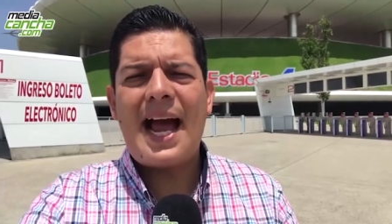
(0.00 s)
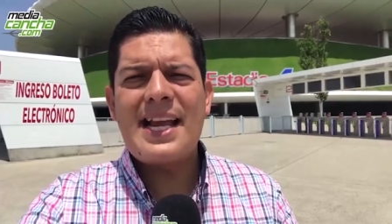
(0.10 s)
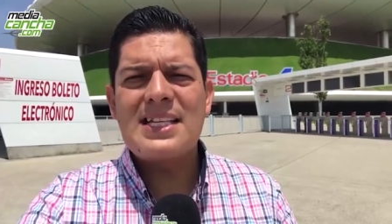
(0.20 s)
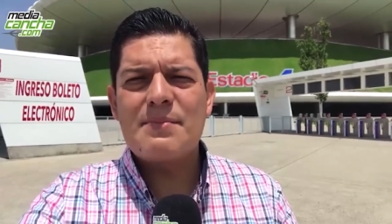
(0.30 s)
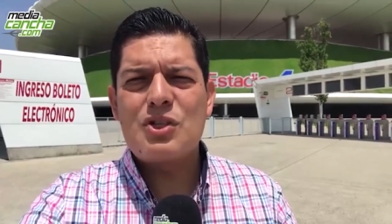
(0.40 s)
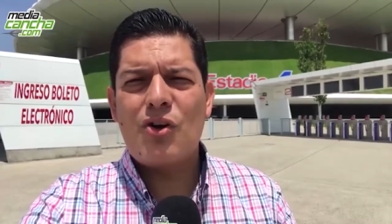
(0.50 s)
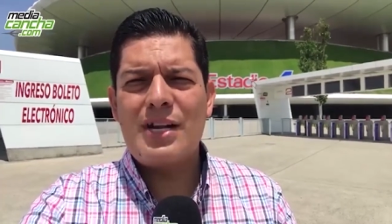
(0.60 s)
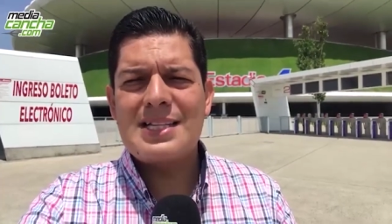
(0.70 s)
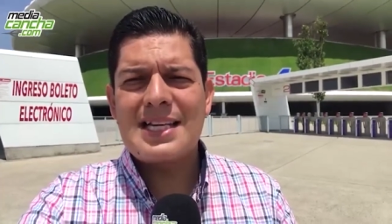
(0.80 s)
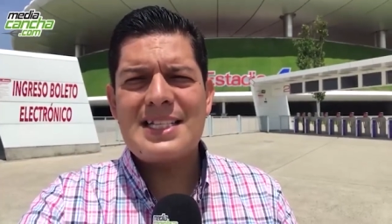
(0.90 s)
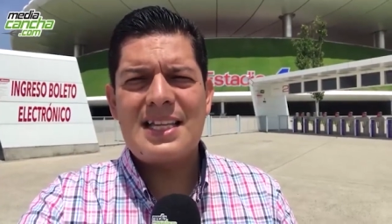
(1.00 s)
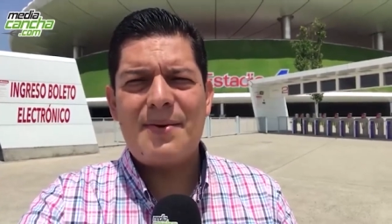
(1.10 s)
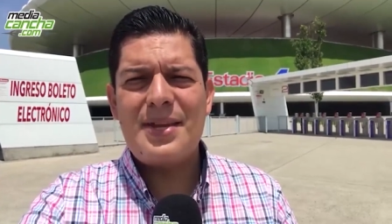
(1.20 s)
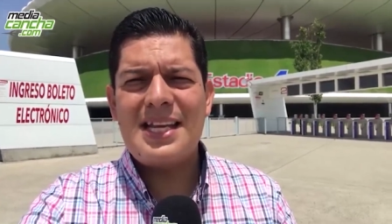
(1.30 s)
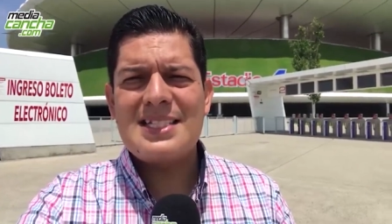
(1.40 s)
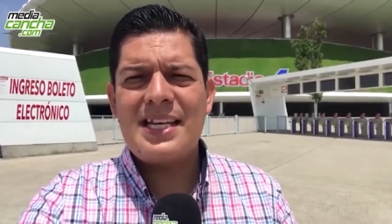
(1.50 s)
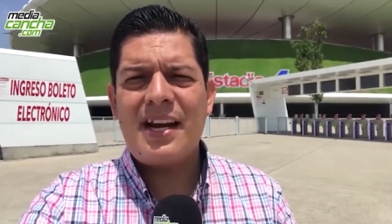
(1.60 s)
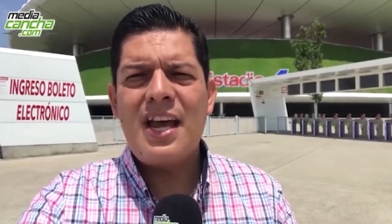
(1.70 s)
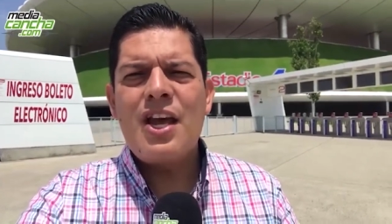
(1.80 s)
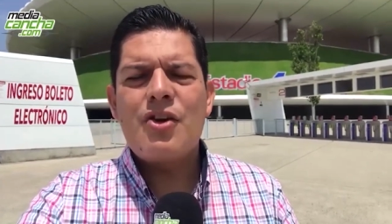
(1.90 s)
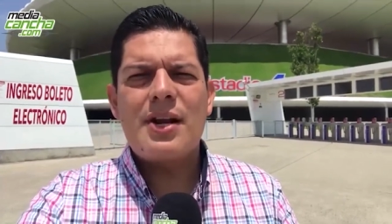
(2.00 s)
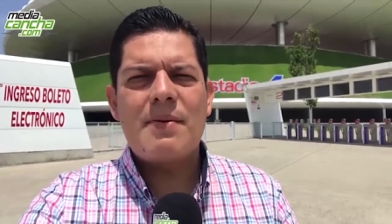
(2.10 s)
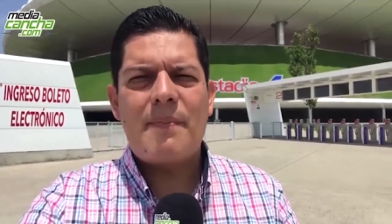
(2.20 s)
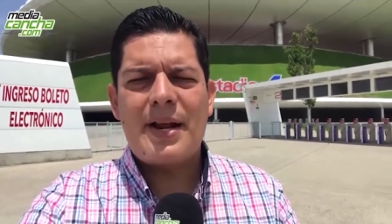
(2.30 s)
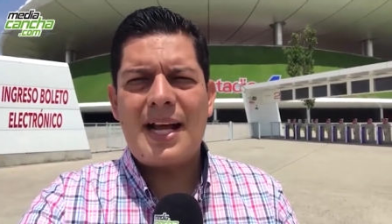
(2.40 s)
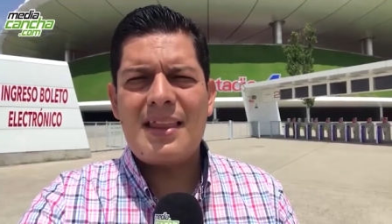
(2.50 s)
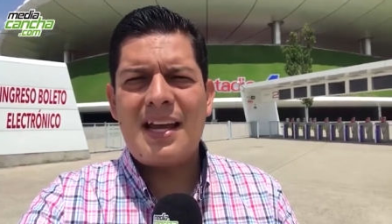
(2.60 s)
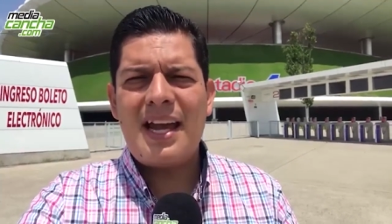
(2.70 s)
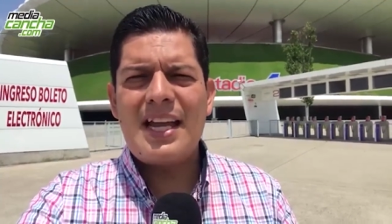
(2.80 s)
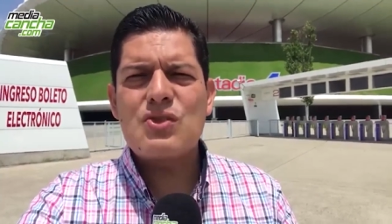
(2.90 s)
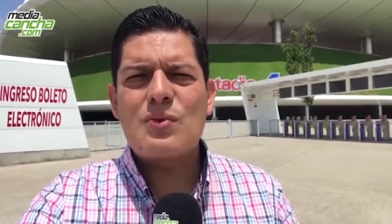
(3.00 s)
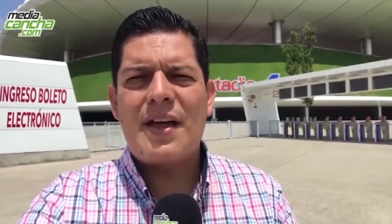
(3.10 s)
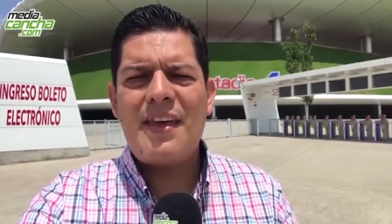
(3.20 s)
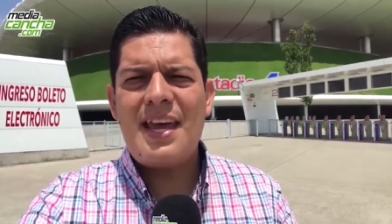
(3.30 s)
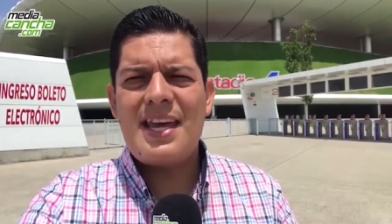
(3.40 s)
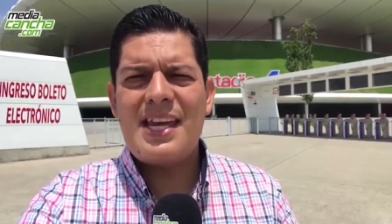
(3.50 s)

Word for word: Hay excepciones que se deben de hacer y Oribe Peralta es una de